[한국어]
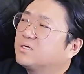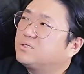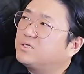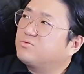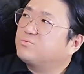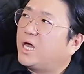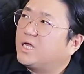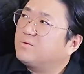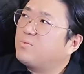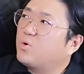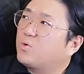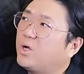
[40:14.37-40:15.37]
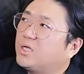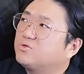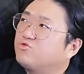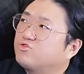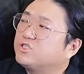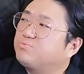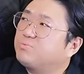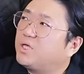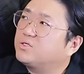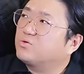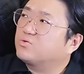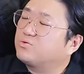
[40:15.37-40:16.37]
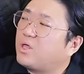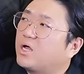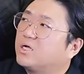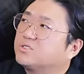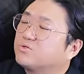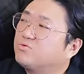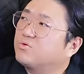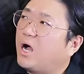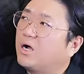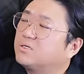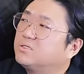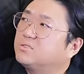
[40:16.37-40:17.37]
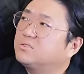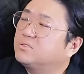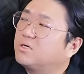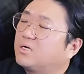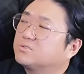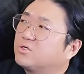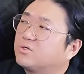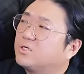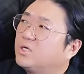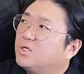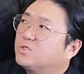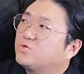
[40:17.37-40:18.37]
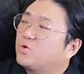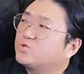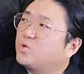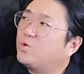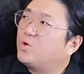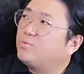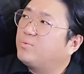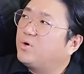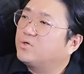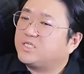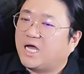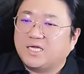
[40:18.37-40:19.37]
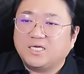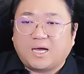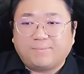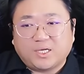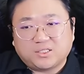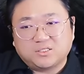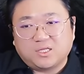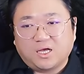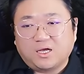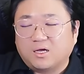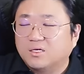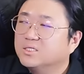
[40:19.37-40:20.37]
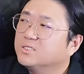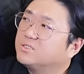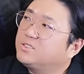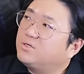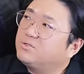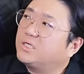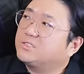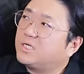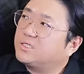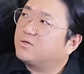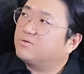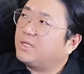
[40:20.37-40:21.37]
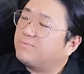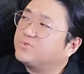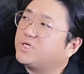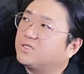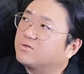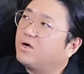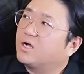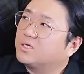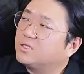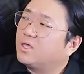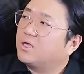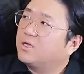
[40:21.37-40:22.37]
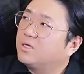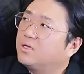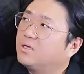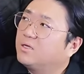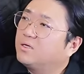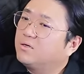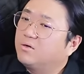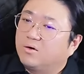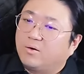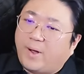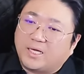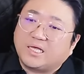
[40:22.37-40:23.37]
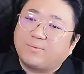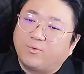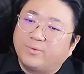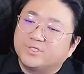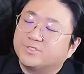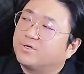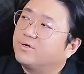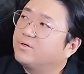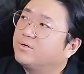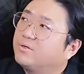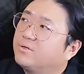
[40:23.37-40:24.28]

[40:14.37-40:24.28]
근데 좀 나이 먹고 한 60대 정도 돼가지고 강릉 어, 저기 속초 뭐 자이 아파트나 이런 데서 사는 건 나쁘지 않을 것 같긴 해. 어, 바다 보면서